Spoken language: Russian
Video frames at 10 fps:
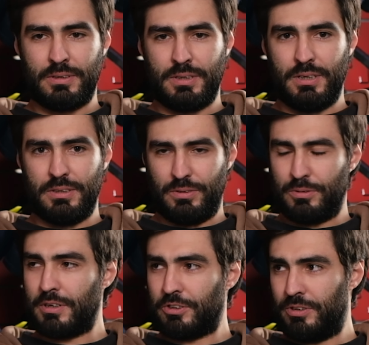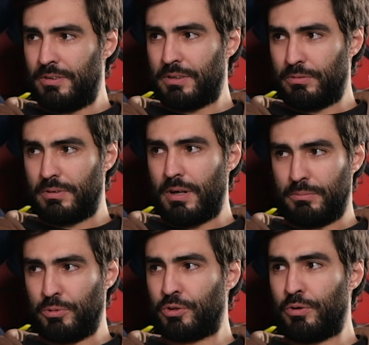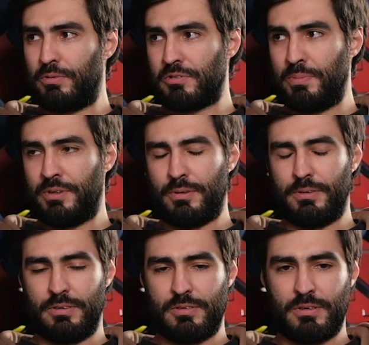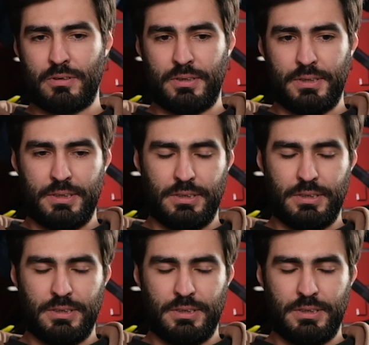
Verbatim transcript: Угу. Но как человек он так мужиков воспитывал нас. Угу.